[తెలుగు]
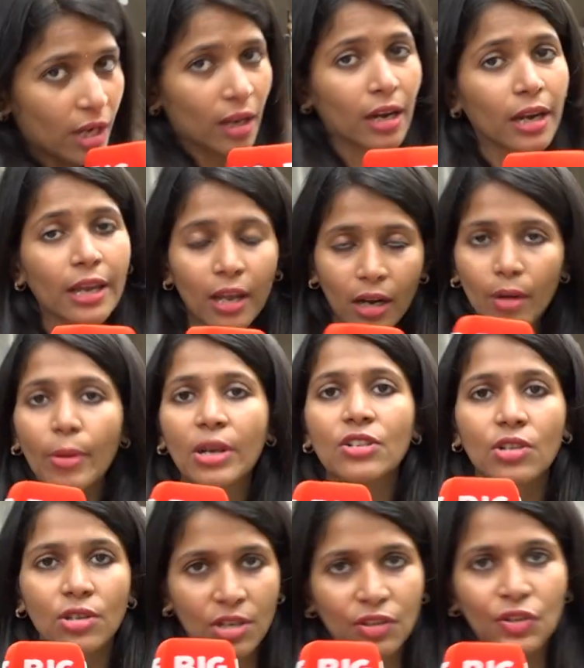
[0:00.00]
ఇక్కడ క్లియర్గా
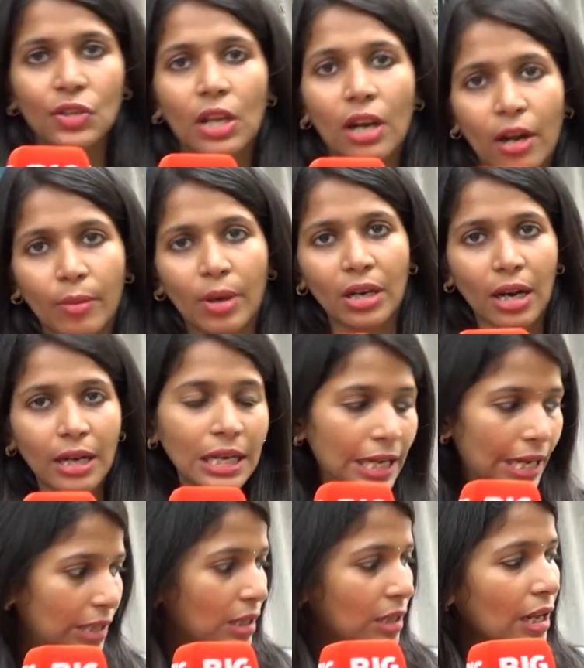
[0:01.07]
మెన్షన్ చేస్తున్నారనమాట అంటే
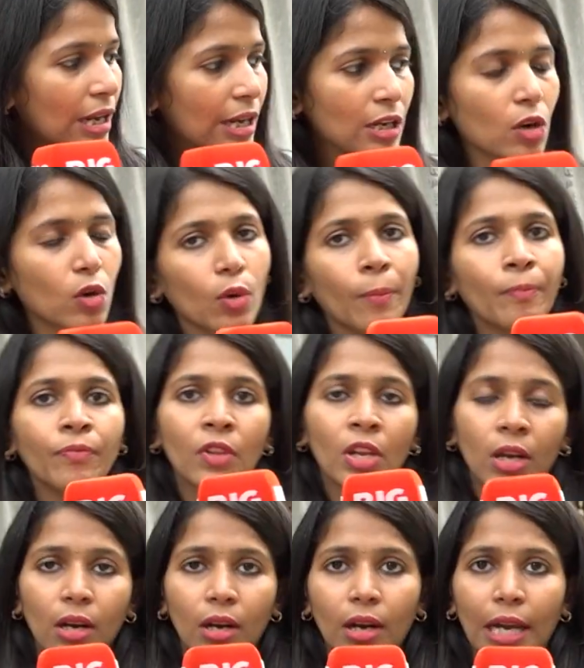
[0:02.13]
ఏంటంటే ఇండ్లు
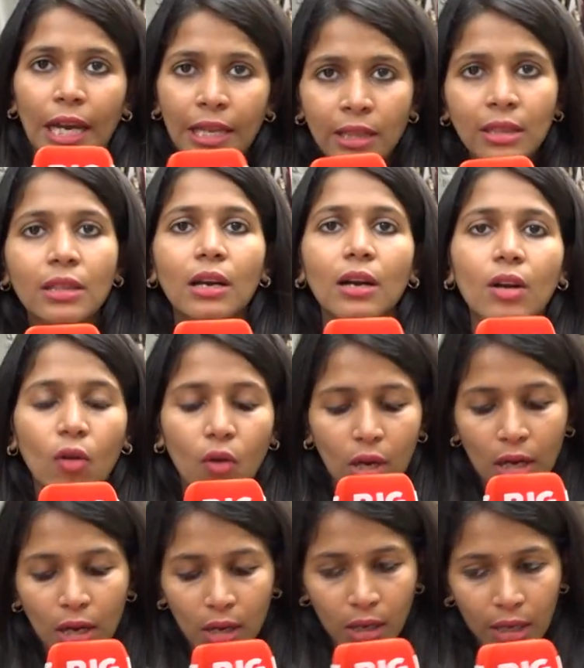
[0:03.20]
ఇంత ఒక
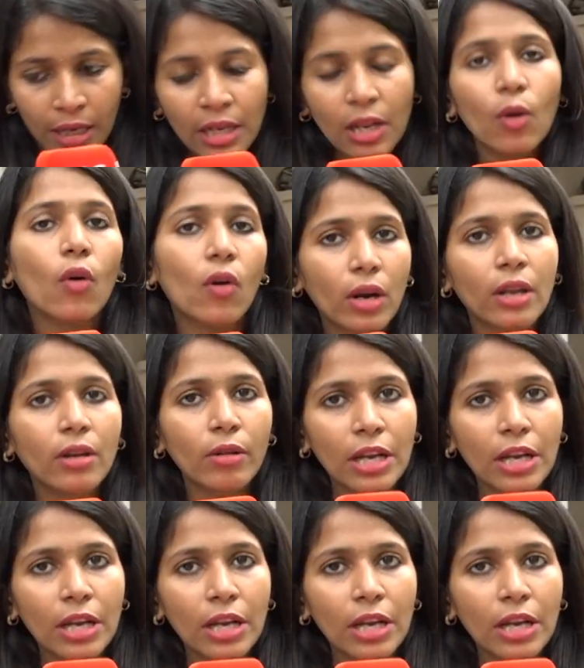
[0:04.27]
ఇంటి ఓనరు